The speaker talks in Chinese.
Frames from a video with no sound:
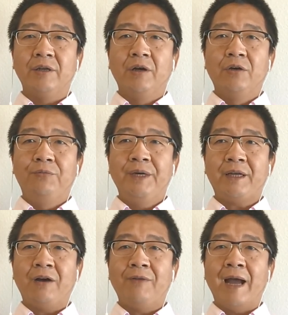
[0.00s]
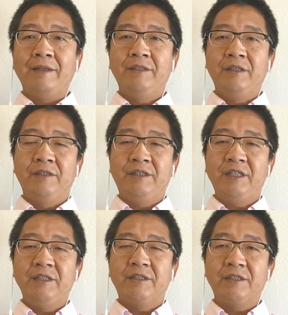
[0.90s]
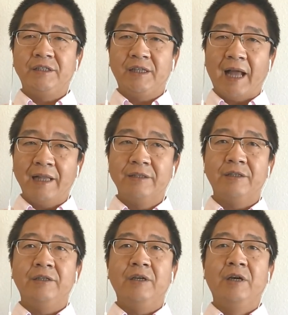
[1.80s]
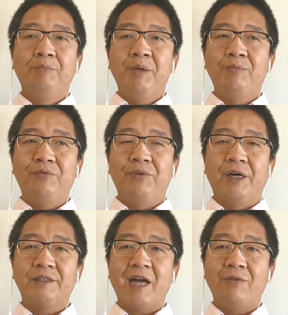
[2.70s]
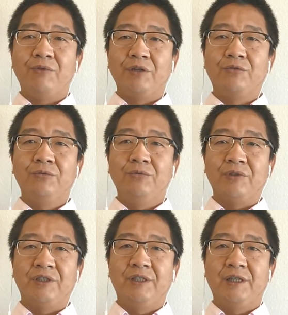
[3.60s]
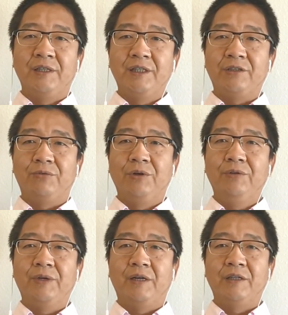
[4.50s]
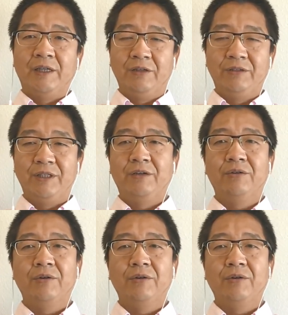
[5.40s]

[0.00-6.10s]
非常晚近近世以来的事情，并不符合上古和中国时期的历史规律和人口结构。